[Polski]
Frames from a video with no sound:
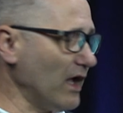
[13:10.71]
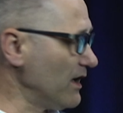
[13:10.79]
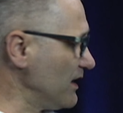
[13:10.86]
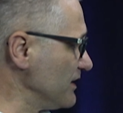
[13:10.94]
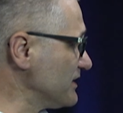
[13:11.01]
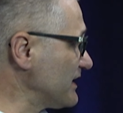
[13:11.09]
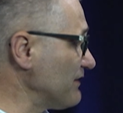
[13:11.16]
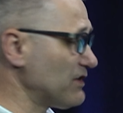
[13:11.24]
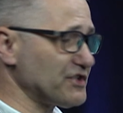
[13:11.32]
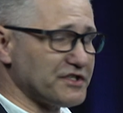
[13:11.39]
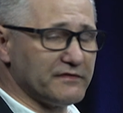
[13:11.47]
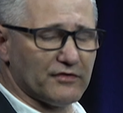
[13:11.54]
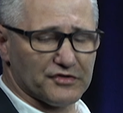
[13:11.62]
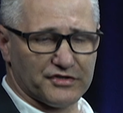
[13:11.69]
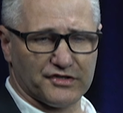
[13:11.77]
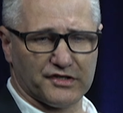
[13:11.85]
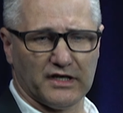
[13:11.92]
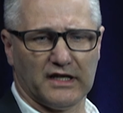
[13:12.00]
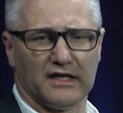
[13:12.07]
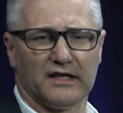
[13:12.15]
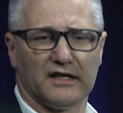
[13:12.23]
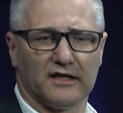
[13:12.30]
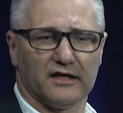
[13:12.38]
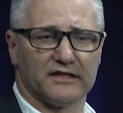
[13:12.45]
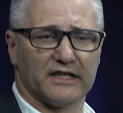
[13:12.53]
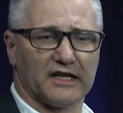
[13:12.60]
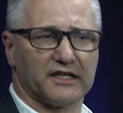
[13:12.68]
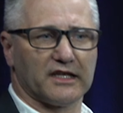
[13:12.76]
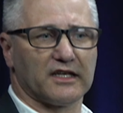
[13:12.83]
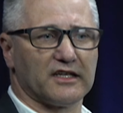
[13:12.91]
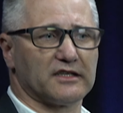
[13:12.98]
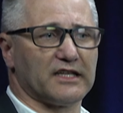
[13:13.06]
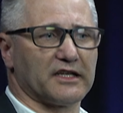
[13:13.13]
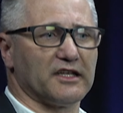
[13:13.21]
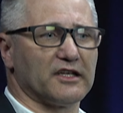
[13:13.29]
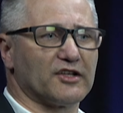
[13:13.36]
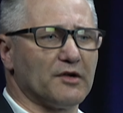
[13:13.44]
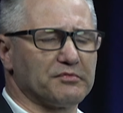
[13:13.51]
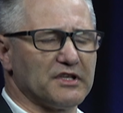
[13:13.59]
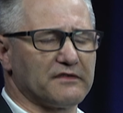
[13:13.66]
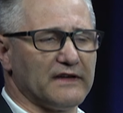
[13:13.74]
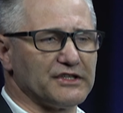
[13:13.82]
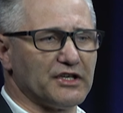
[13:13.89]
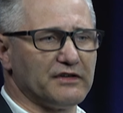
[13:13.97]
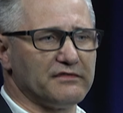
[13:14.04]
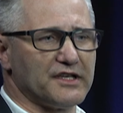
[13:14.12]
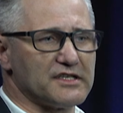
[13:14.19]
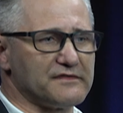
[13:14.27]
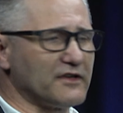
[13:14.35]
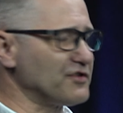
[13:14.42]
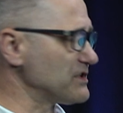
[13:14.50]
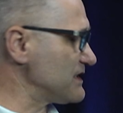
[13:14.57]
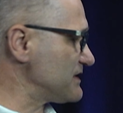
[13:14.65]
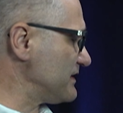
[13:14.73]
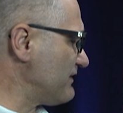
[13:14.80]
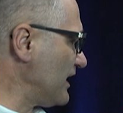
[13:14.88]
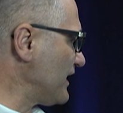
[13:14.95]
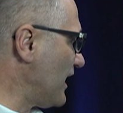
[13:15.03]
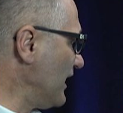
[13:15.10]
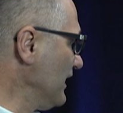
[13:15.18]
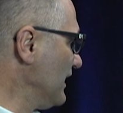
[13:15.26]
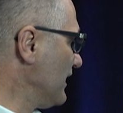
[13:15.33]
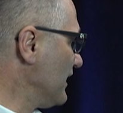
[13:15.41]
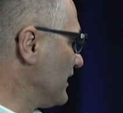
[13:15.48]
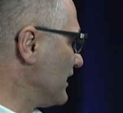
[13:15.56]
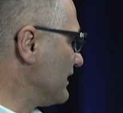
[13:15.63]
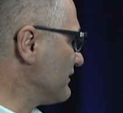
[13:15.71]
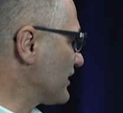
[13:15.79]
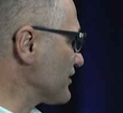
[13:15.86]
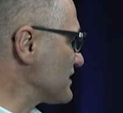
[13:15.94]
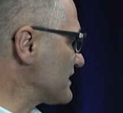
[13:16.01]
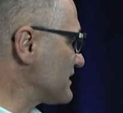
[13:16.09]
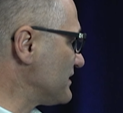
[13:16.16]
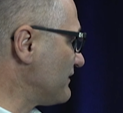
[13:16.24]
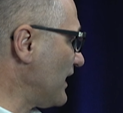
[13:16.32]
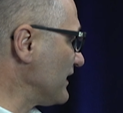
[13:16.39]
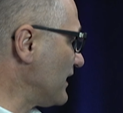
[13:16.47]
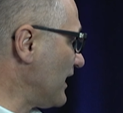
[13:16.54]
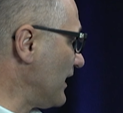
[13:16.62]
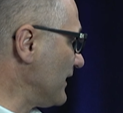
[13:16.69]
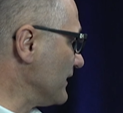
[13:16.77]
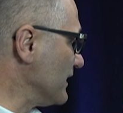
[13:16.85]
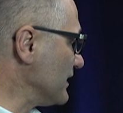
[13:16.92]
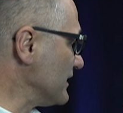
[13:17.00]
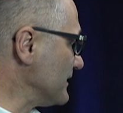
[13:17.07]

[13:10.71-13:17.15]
E, I ta właściwość y, takiej, takiej kropki kwantowej jest wykorzystywana, wykorzystywana